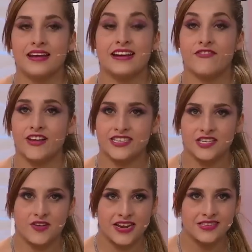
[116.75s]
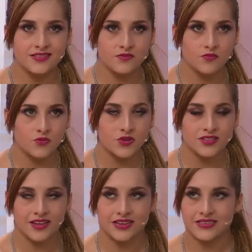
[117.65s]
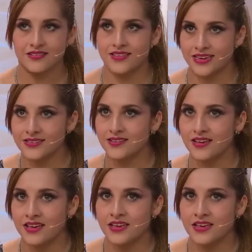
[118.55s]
reflexiones muy interesantes.